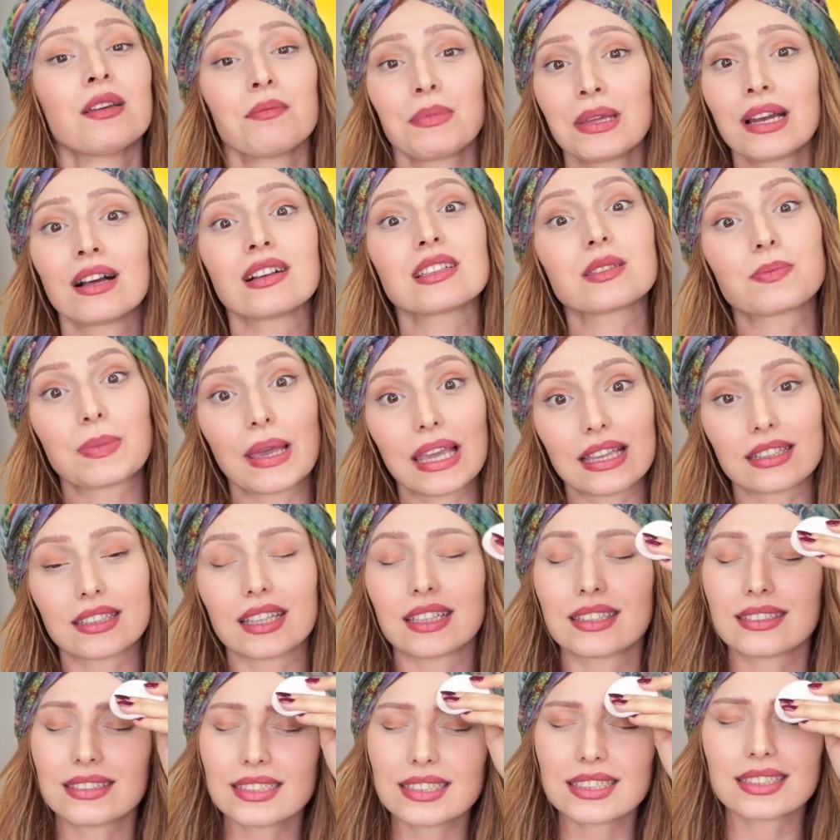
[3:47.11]
Biraz
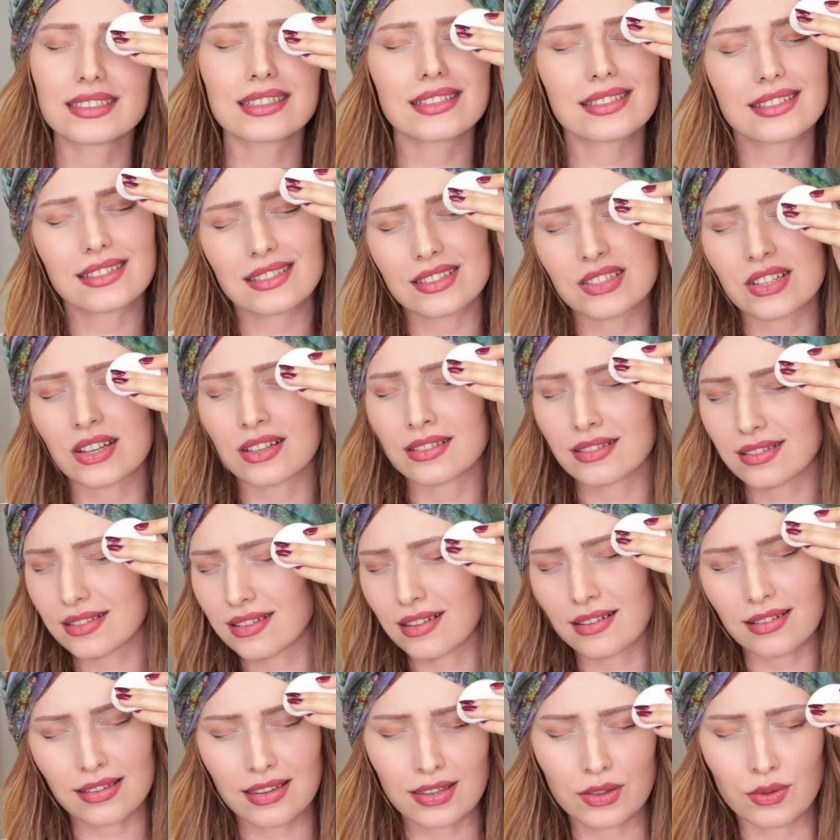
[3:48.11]
bekleyin de ki Neslican
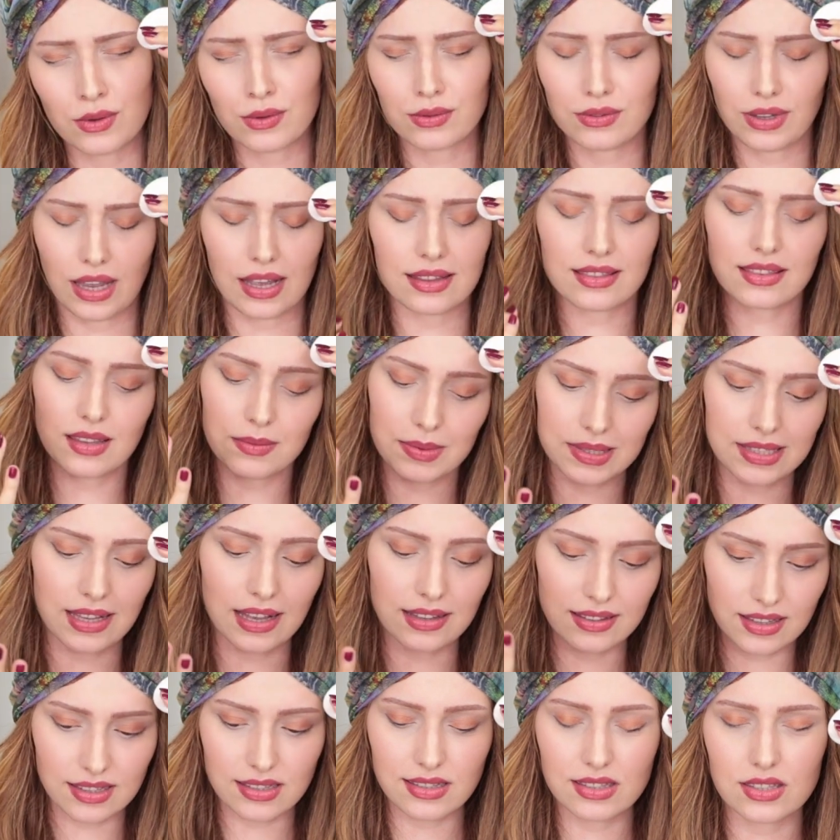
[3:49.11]
sakin ol. Yani tabii
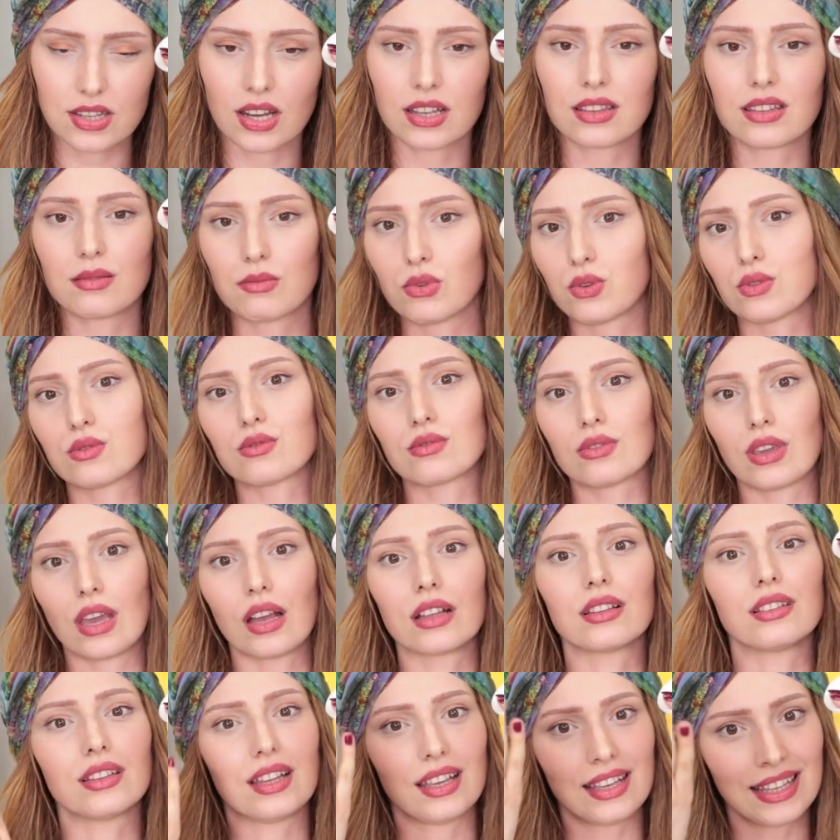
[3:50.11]
sen Neslican demiyorsun
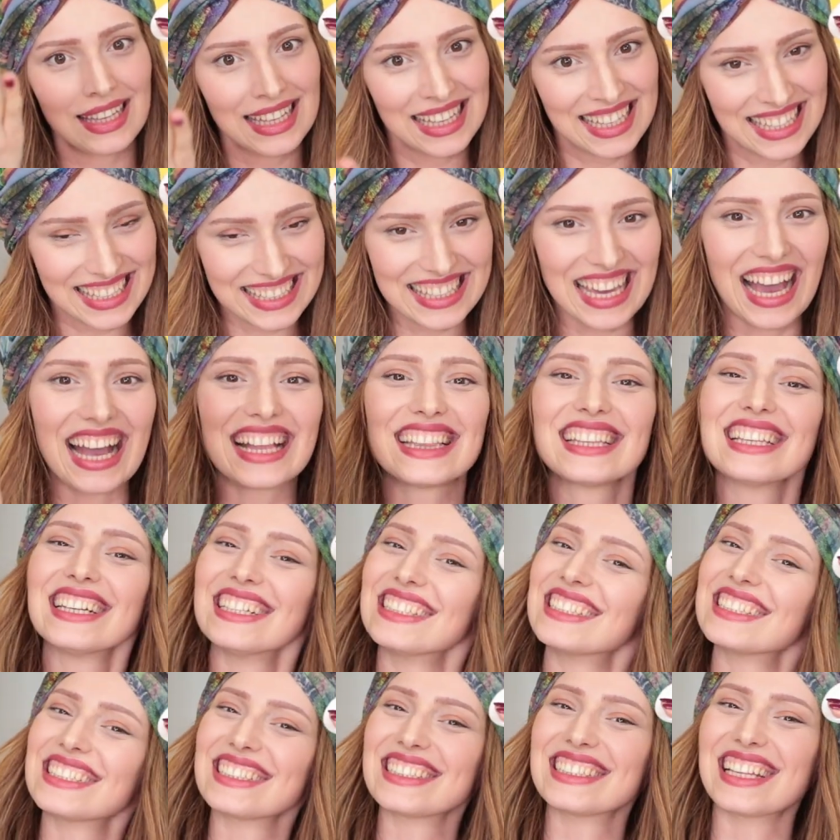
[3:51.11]
kendine. Kendi
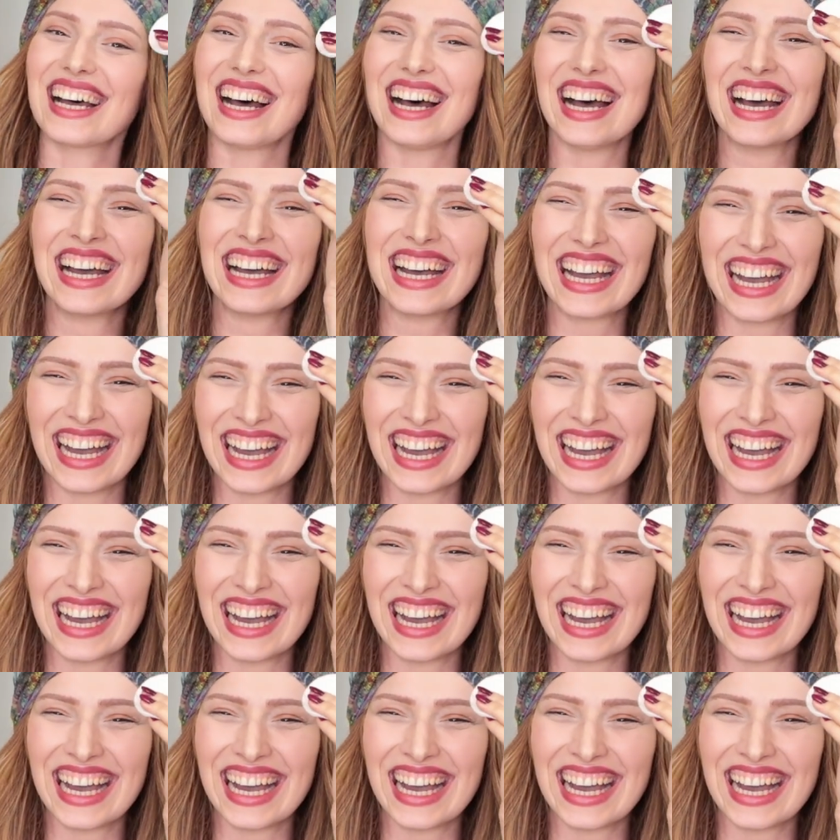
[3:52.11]
adınla.